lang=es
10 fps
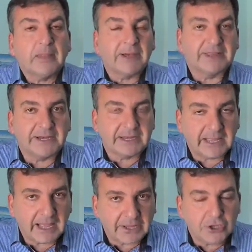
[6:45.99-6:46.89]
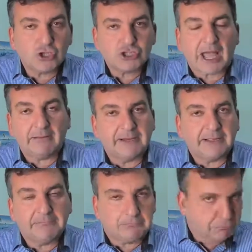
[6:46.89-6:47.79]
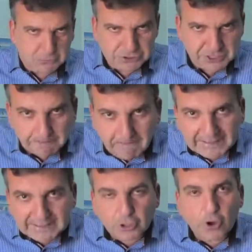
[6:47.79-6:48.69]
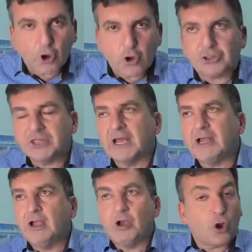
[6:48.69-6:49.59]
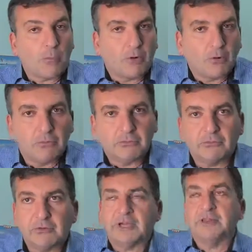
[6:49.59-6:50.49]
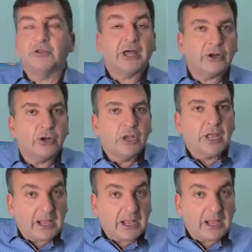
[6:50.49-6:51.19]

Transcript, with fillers: me acerqué a ellos, hablé, simpático, cordial, como un gran ciudadano.